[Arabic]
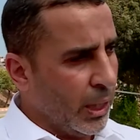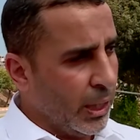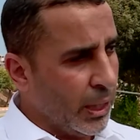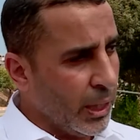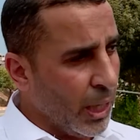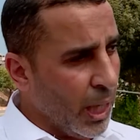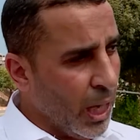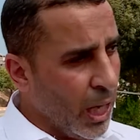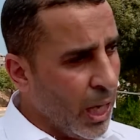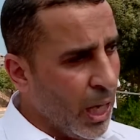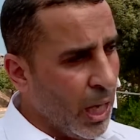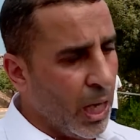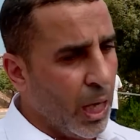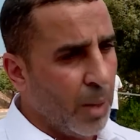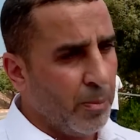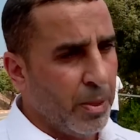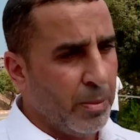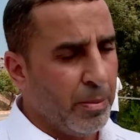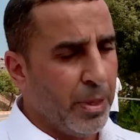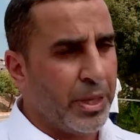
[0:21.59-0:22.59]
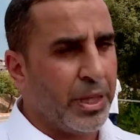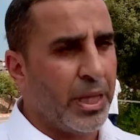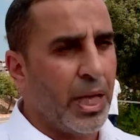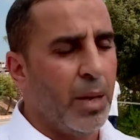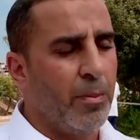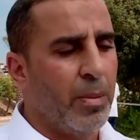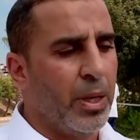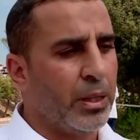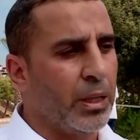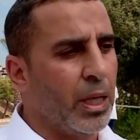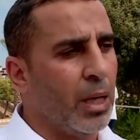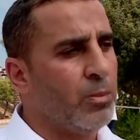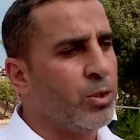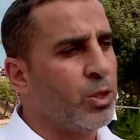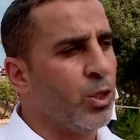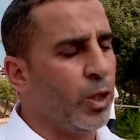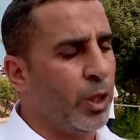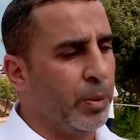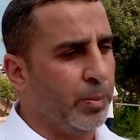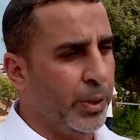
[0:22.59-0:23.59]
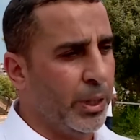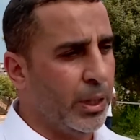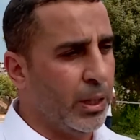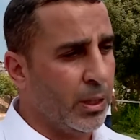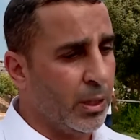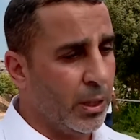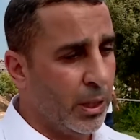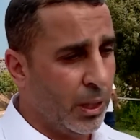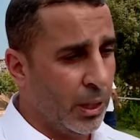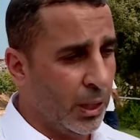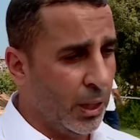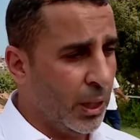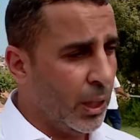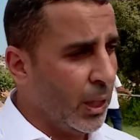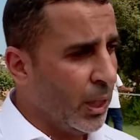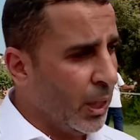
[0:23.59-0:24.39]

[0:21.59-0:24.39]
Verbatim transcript: هي بمثابة 45